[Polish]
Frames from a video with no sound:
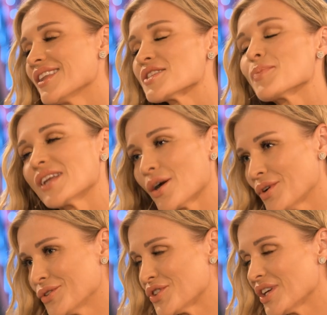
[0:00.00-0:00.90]
Nas
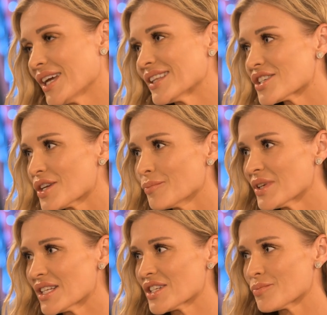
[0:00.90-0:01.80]
wspaniały ludzi. I ja też ja
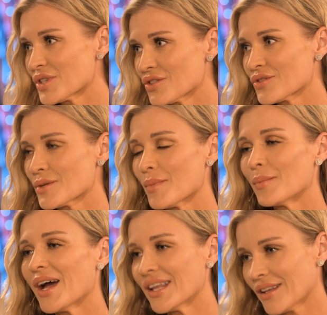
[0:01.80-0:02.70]
myślę, że przez to, że
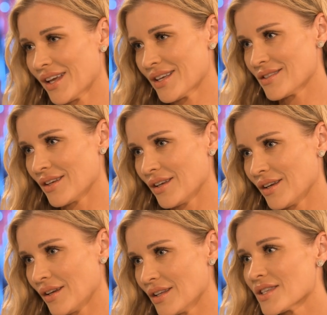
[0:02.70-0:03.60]
mamy online
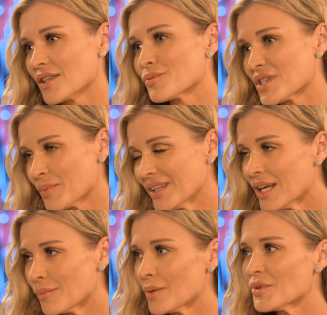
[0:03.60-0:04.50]
i niestety przez
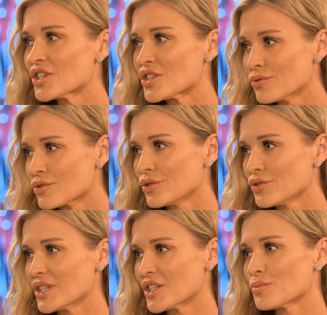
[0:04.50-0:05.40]
pandemię, myślę, że dużo
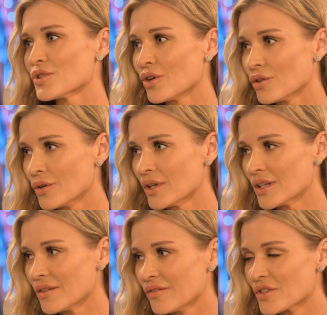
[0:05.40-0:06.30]
ludzi też
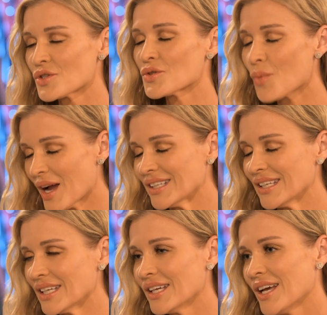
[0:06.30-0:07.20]
e,
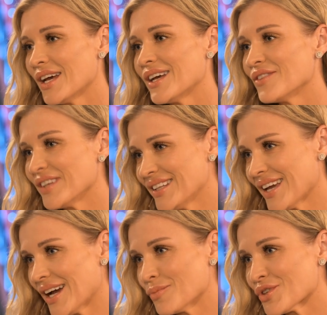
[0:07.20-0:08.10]
wysłali
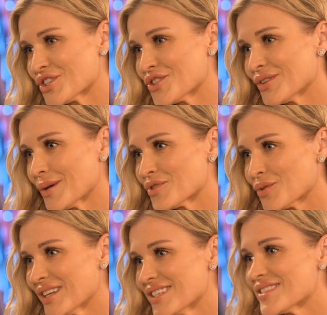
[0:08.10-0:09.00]
wideo, a może co na
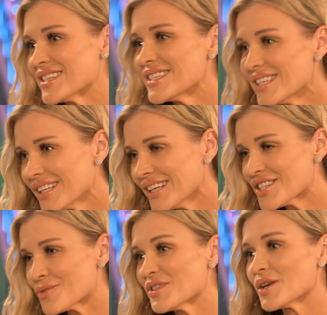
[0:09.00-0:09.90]
przykład się
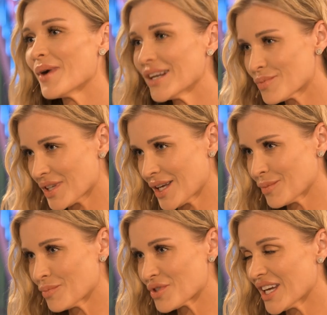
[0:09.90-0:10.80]
wstydzili, czy by się bali przed
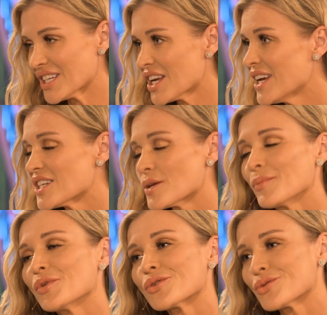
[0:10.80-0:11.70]
nami przejść, że
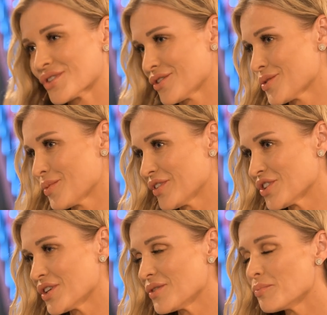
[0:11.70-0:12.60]
mamy różne
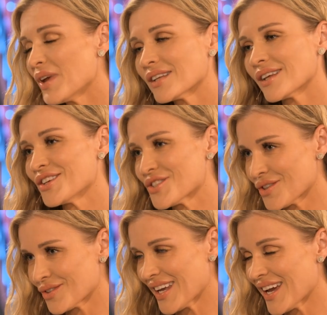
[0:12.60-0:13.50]
osobowości, piękne
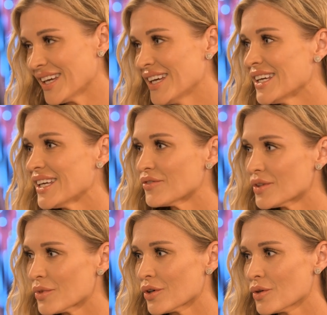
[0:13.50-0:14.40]
historie i
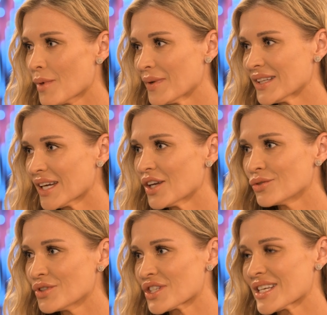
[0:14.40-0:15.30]
w tym roku mamy
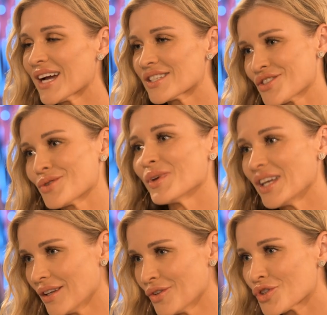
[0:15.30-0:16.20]
takich ludzi, że każdy są
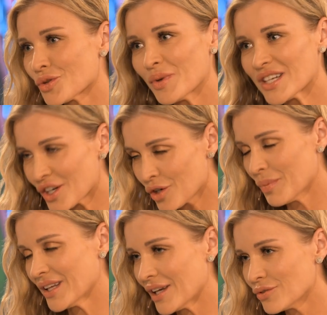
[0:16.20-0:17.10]
inni. Już od
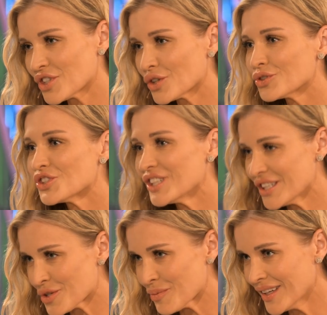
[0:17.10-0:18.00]
pierwszego panelu się
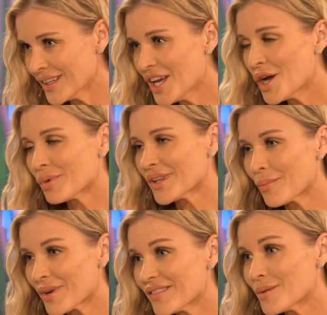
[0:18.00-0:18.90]
kłóciliśmy, bo
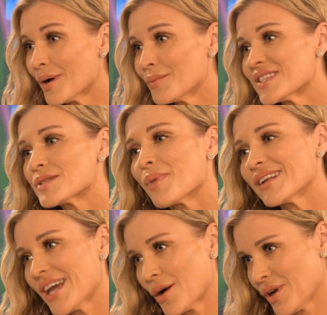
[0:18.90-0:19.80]
naprawdę mamy
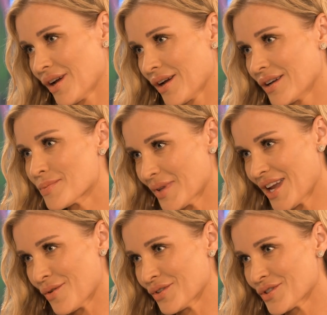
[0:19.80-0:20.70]
wspaniałych,
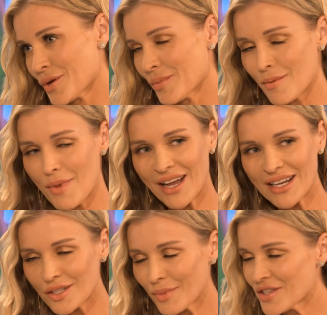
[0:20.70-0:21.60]
wspaniałe osoby
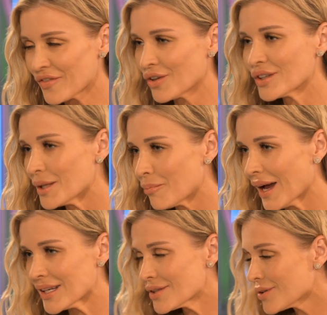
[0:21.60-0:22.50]
każdy ma swojego
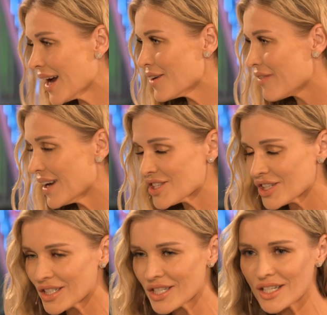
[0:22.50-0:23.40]
typa, czy to high
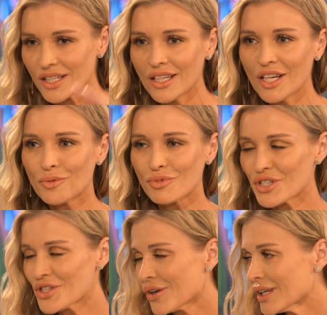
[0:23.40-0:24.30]
fashion, czy
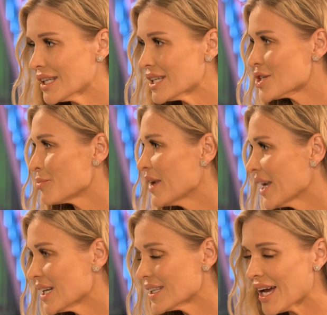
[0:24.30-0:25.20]
przystojny, czy
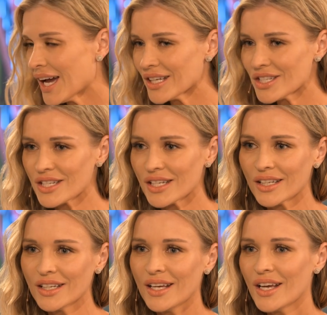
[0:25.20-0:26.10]
piękna, czy
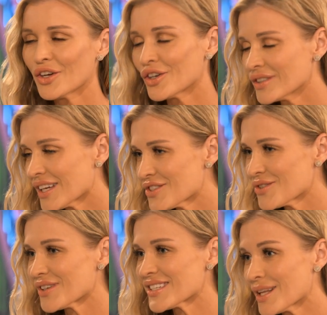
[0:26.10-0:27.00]
girl
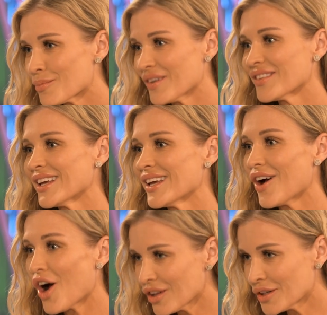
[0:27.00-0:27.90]
next door, że
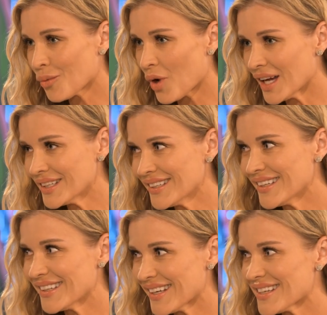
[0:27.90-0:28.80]
naprawdę all in
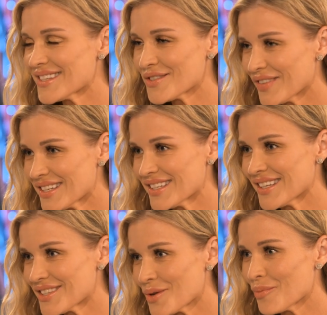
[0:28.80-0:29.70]
one i teraz jest
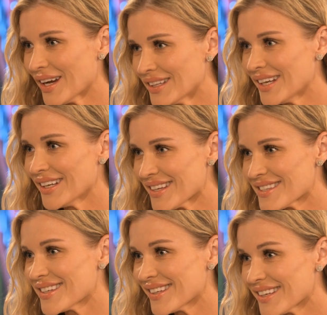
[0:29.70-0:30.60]
właśnie co panel,
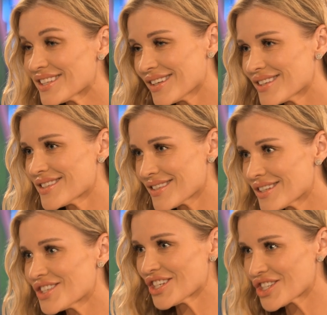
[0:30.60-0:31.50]
jest, jest,
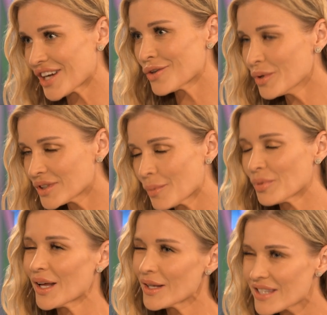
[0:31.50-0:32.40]
jest ciężka robota,
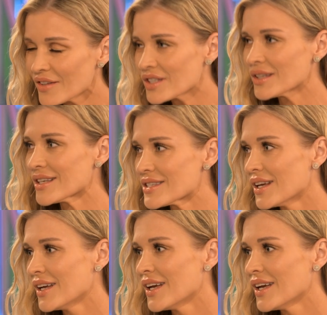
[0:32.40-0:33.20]
bo na, zawsze nas